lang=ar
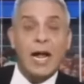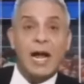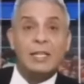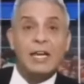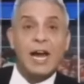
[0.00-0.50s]

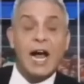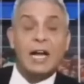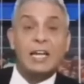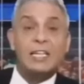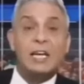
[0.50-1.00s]
عندنا
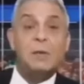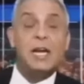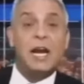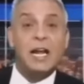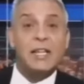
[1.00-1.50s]
اعداد
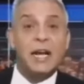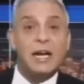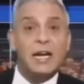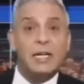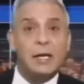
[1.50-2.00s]
كبيره جدا
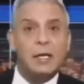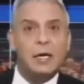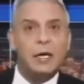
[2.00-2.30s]
جدا